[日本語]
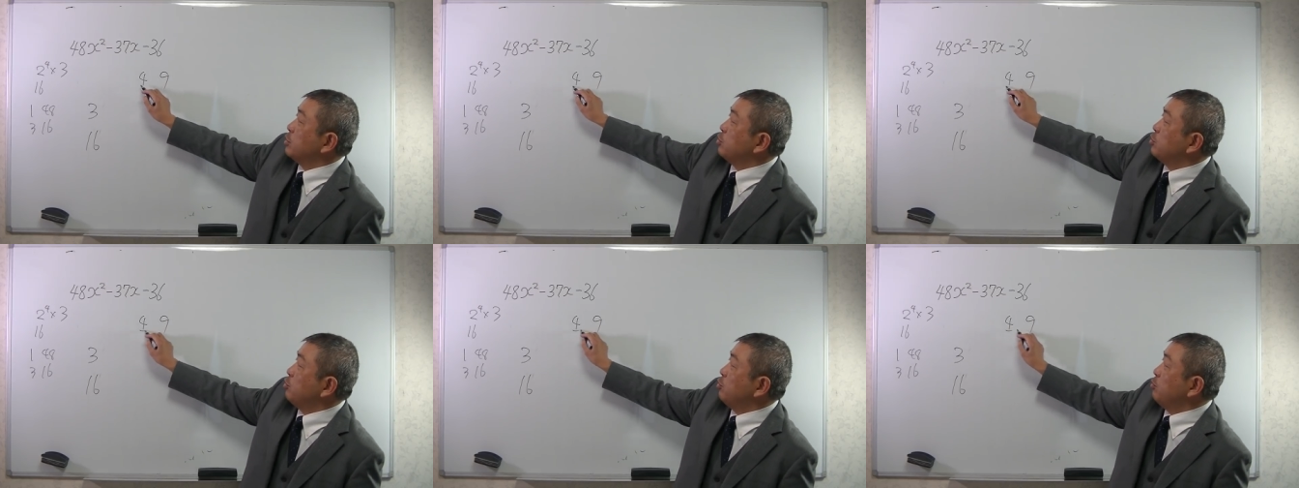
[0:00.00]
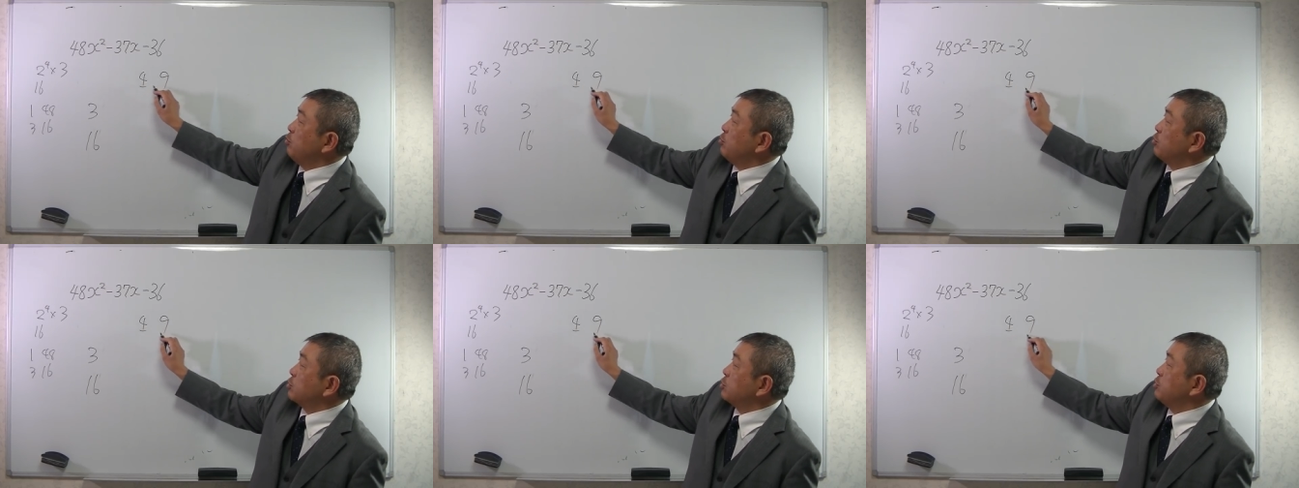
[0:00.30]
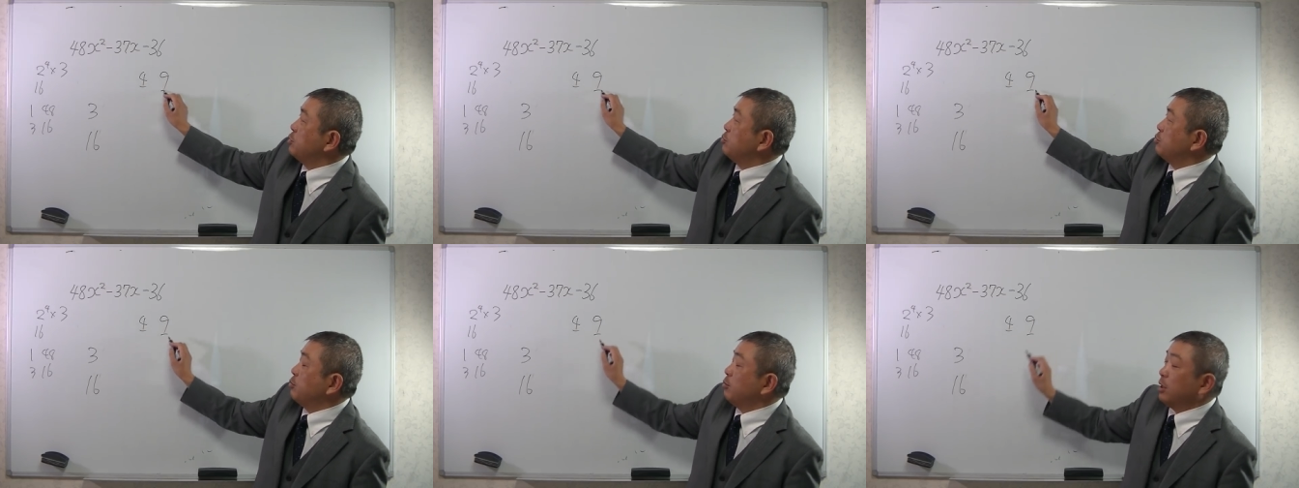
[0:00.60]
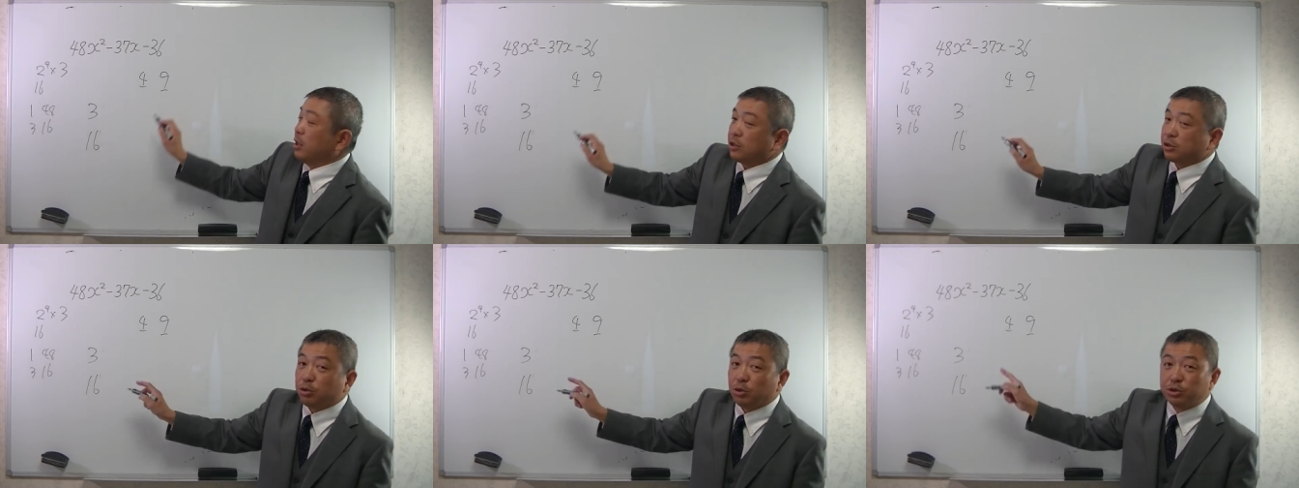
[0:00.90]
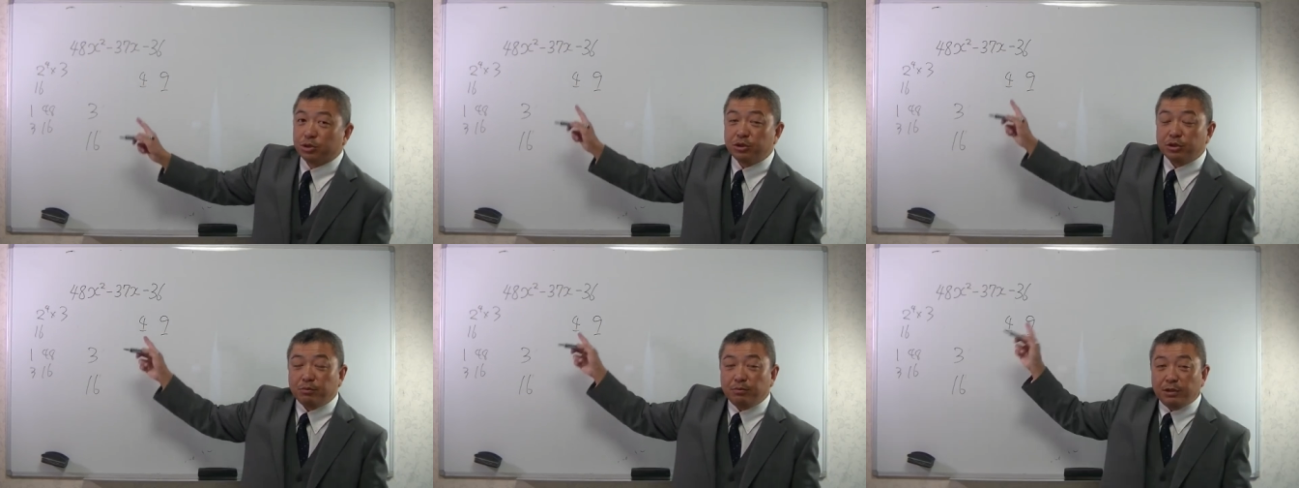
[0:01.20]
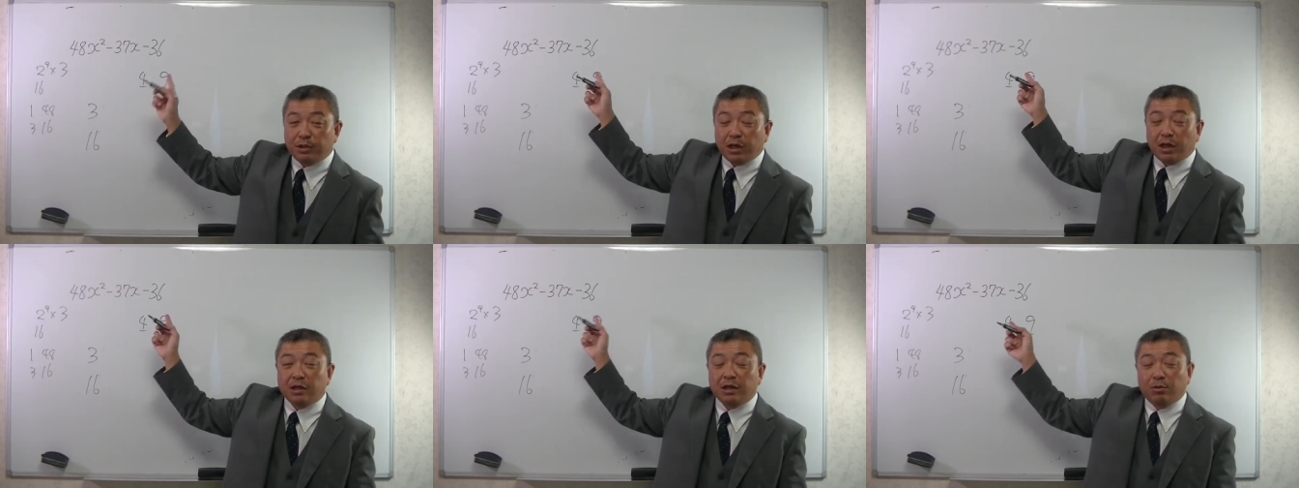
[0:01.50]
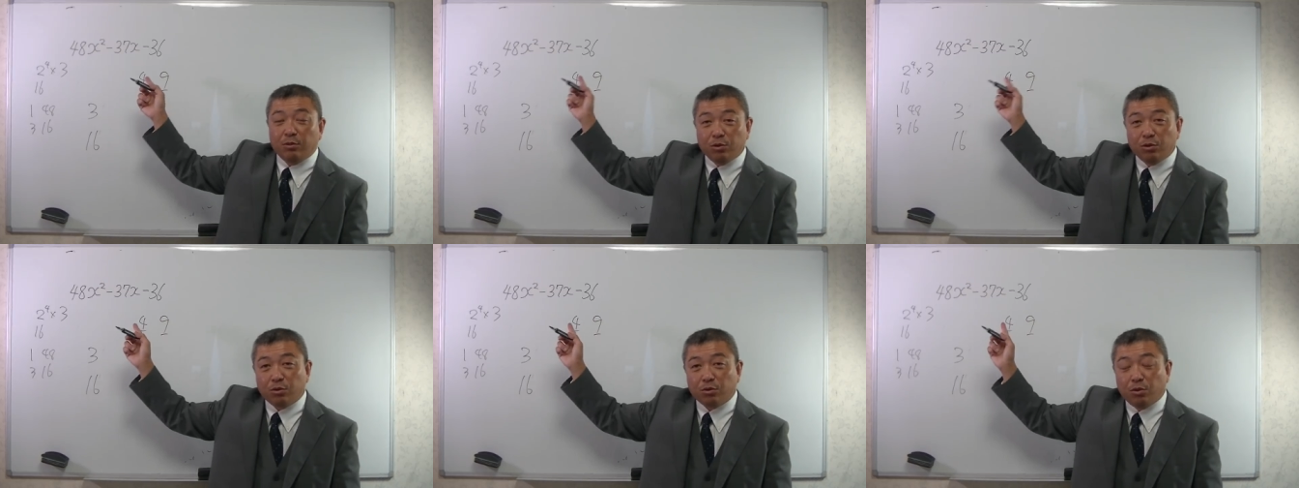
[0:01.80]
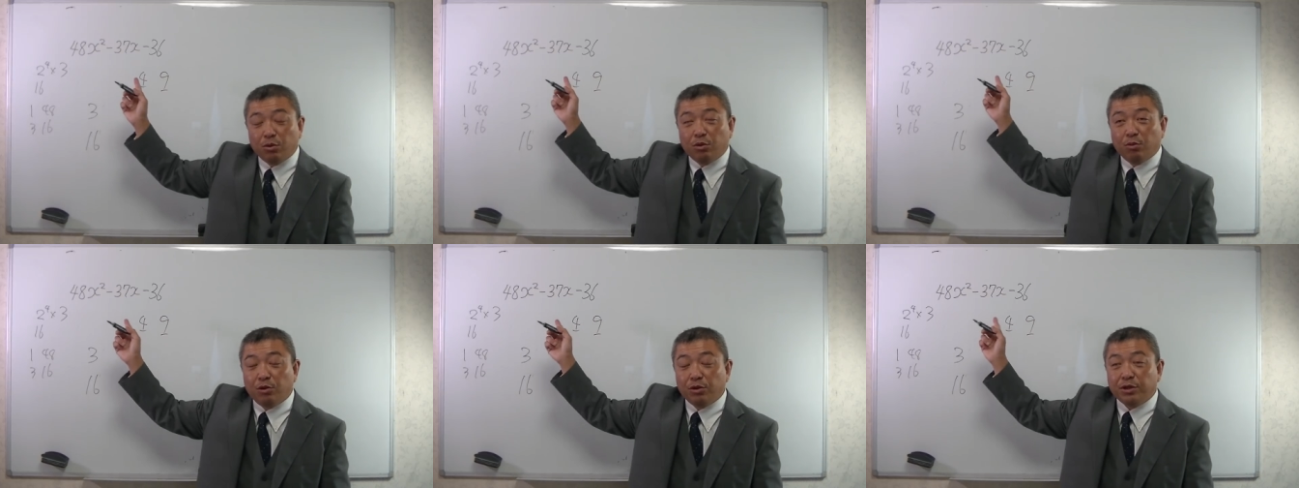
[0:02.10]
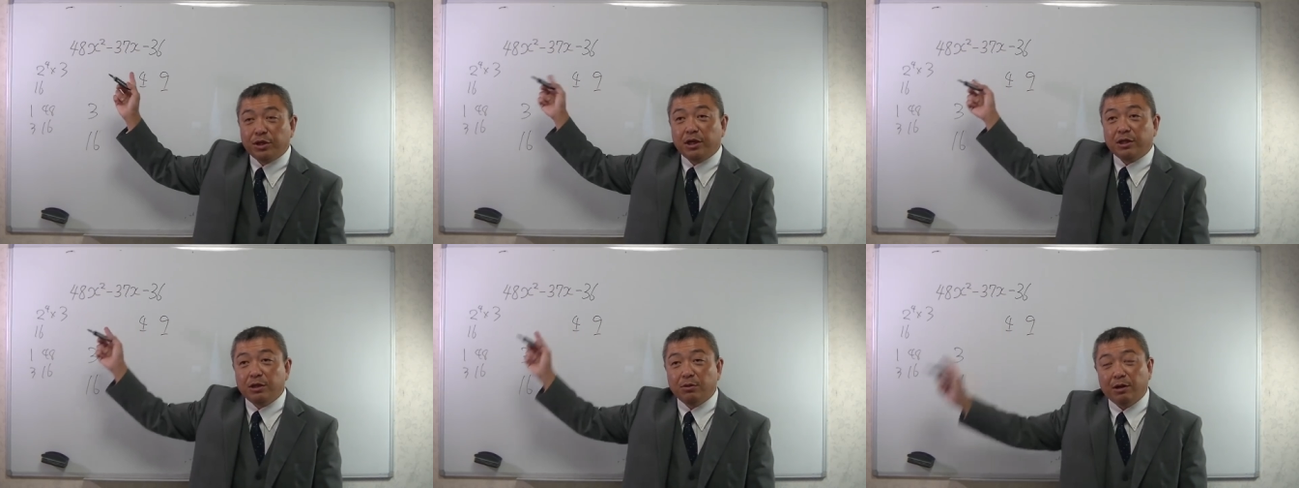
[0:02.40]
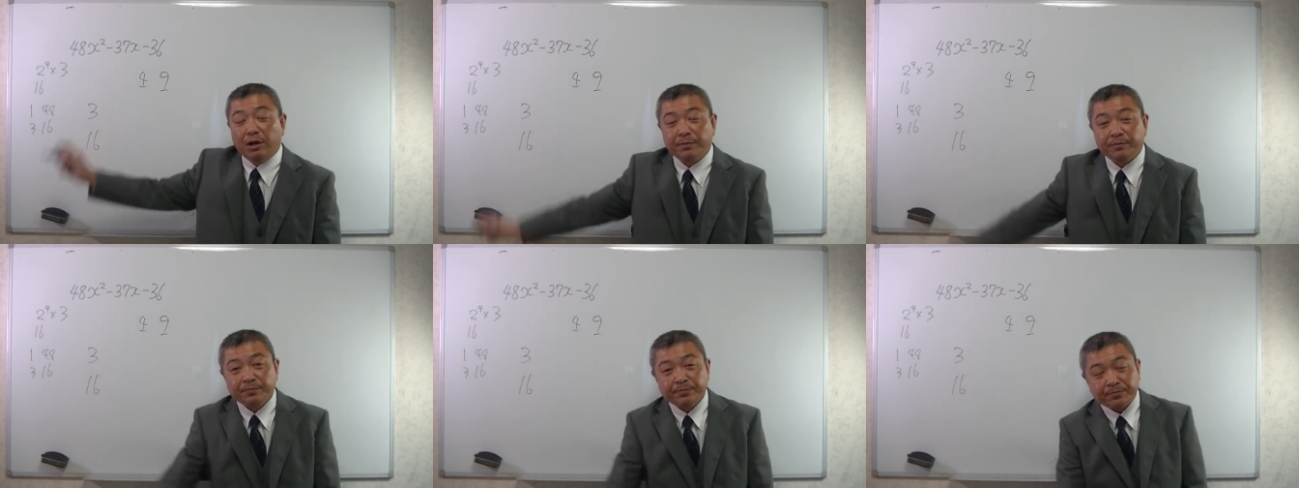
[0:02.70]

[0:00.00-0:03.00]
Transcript: 4も9もまあ素数みたいなものこの問題では。